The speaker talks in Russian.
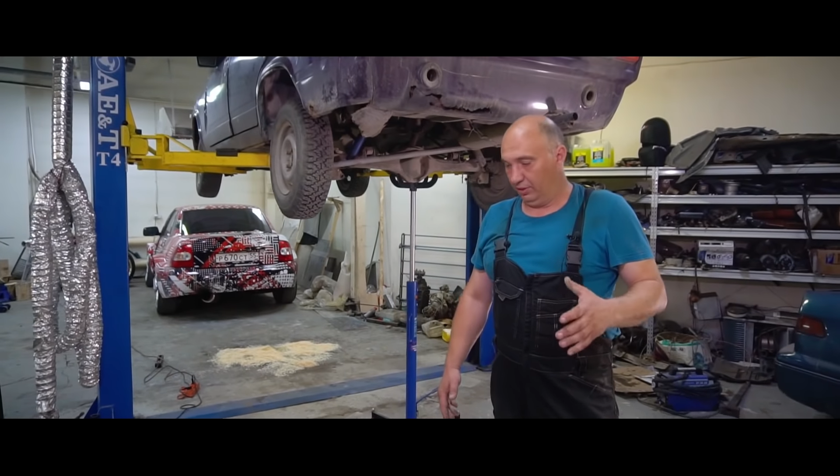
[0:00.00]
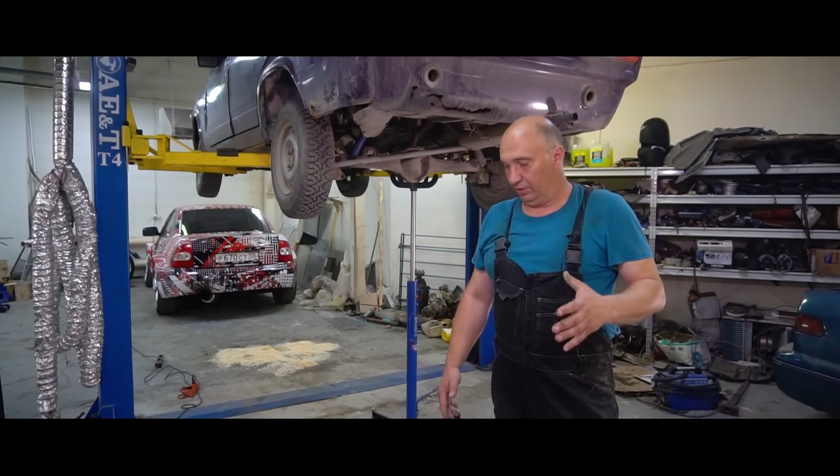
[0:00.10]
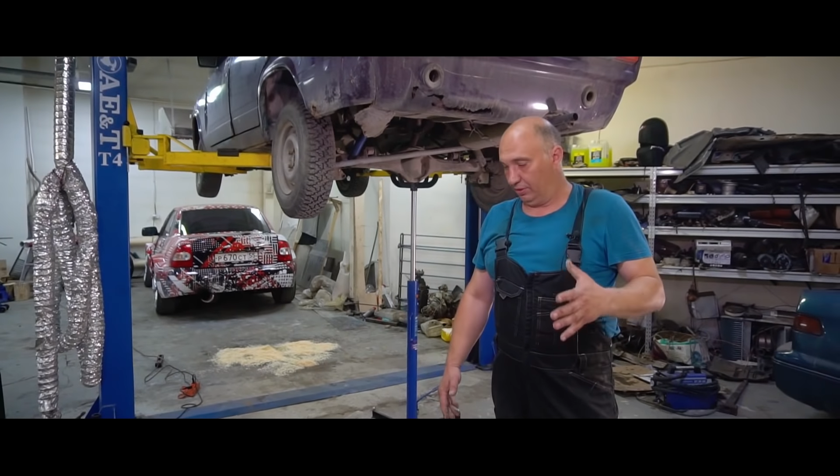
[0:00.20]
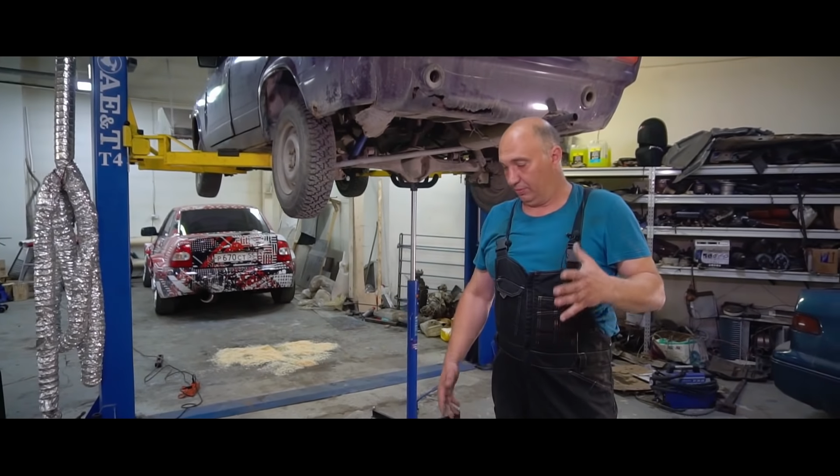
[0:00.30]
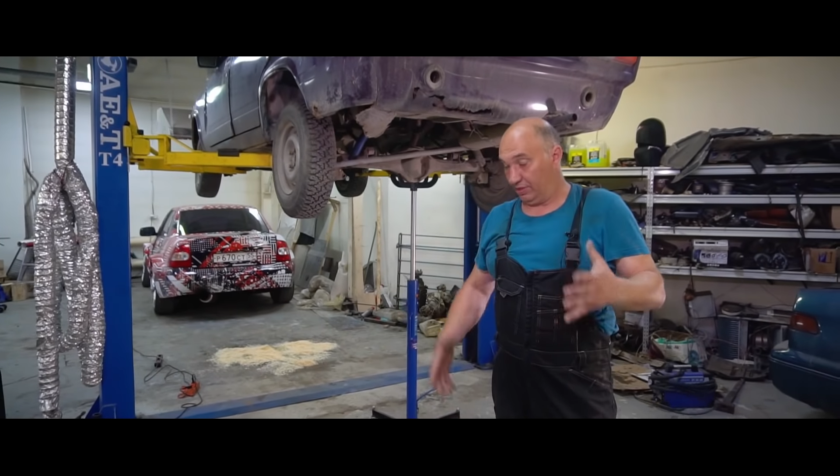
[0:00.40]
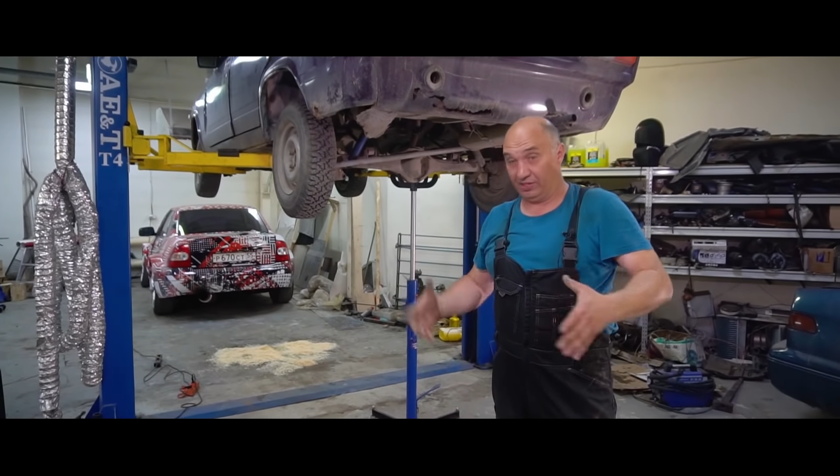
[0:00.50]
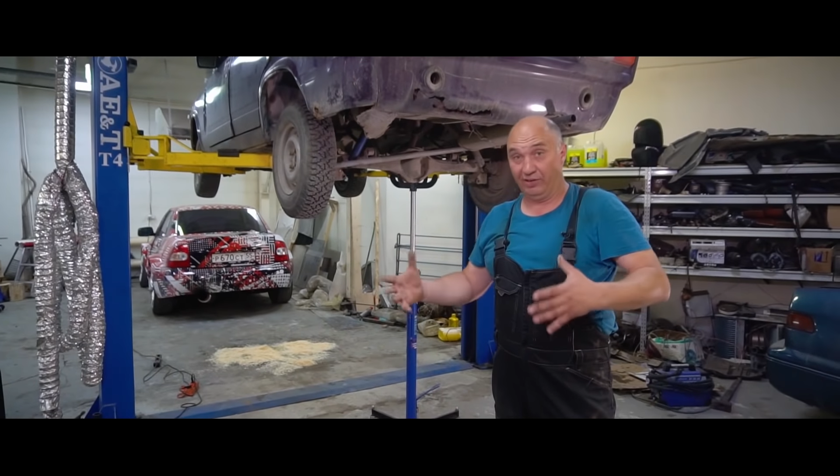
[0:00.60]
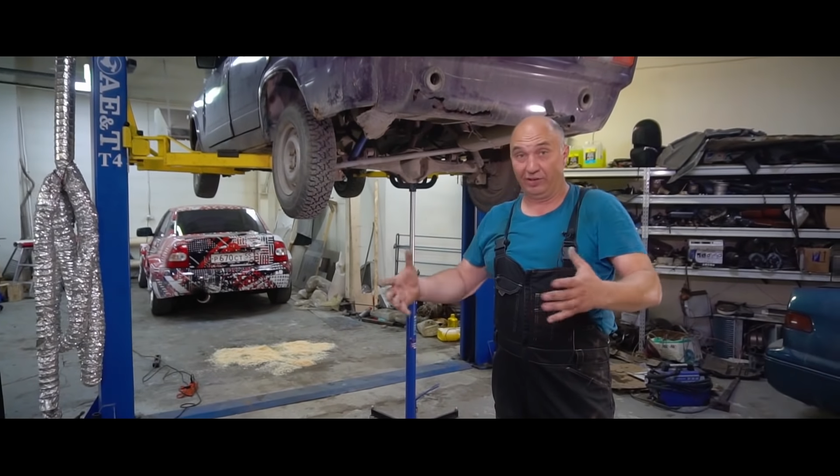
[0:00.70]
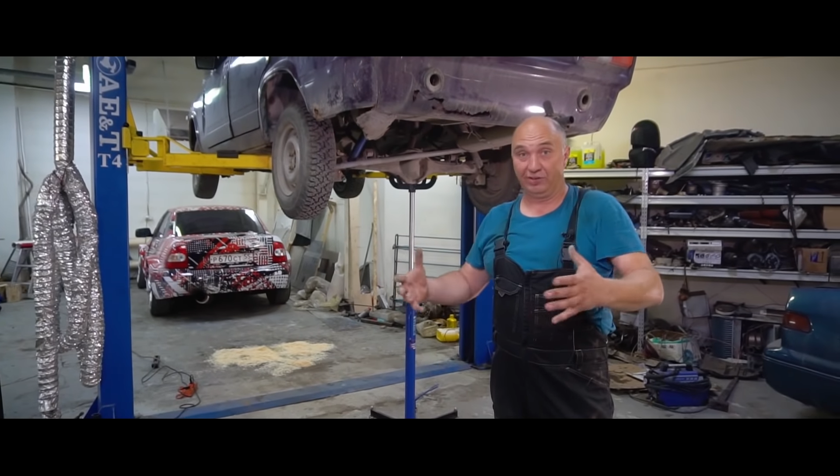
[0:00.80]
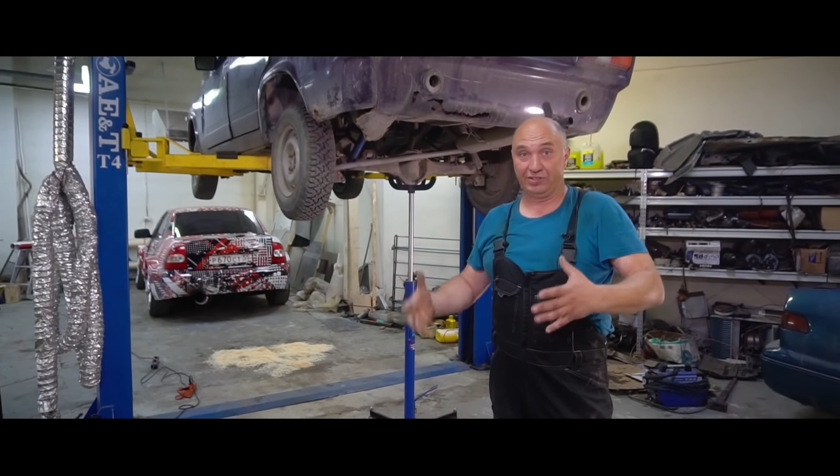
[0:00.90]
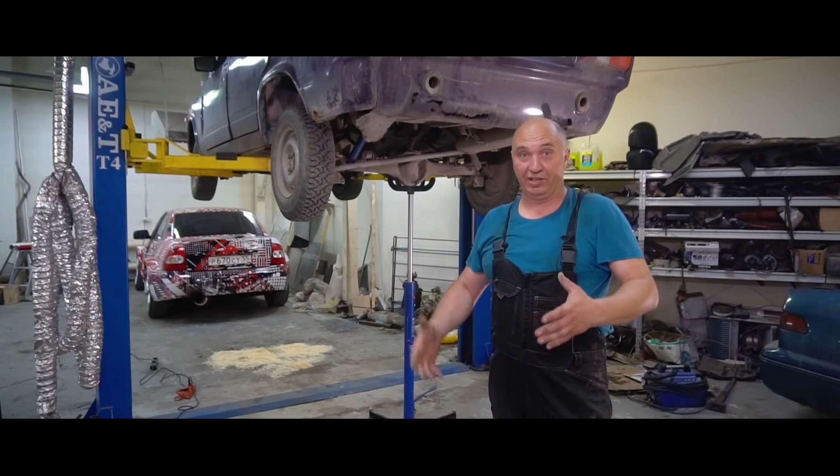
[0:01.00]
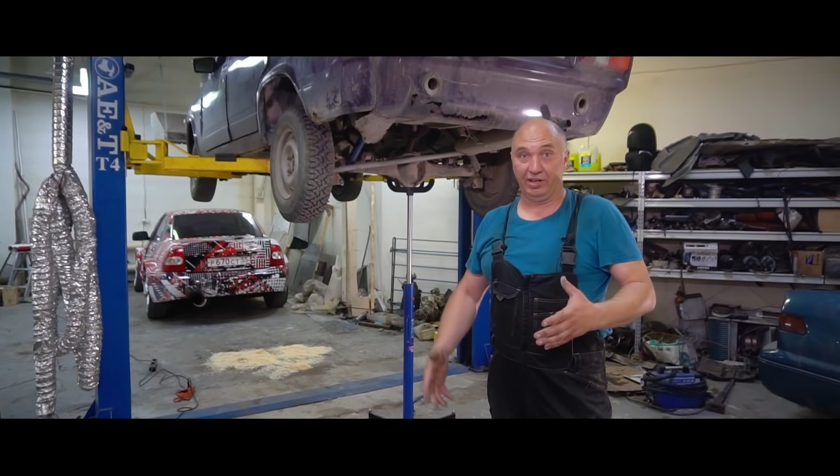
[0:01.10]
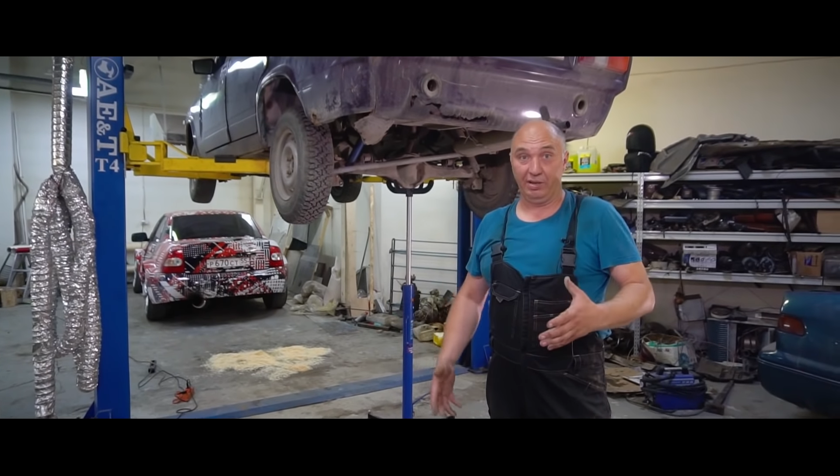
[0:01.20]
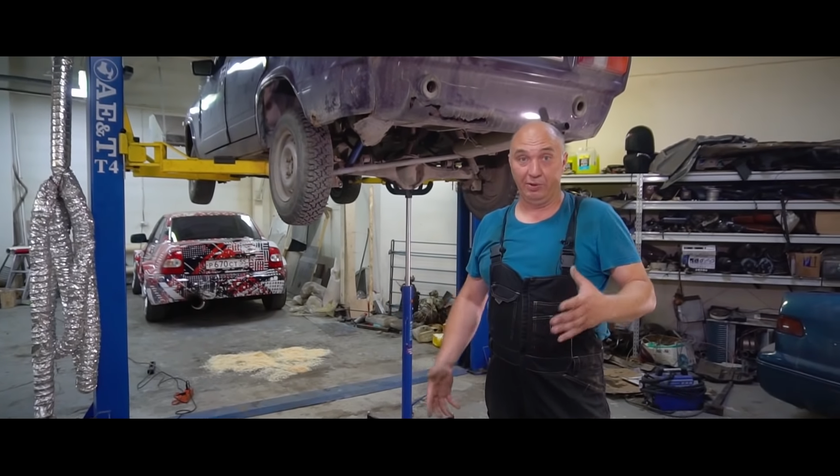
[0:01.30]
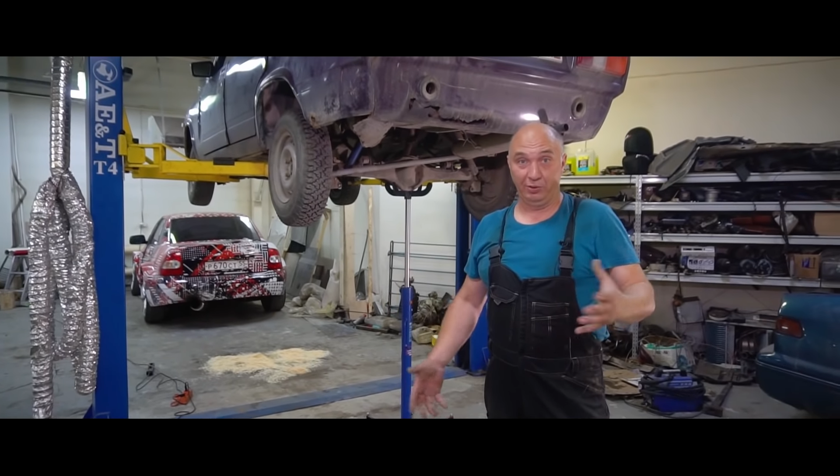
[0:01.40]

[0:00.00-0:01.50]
а, разговаривал с токарями.